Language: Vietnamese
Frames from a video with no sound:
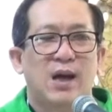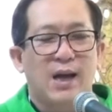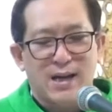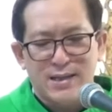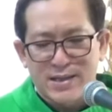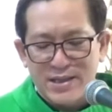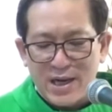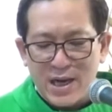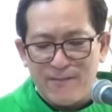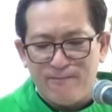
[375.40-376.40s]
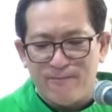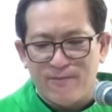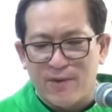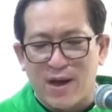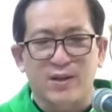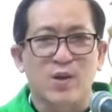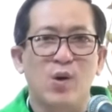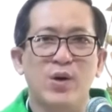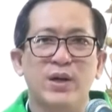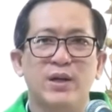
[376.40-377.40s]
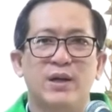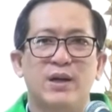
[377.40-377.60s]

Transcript: Anh chị em và tôi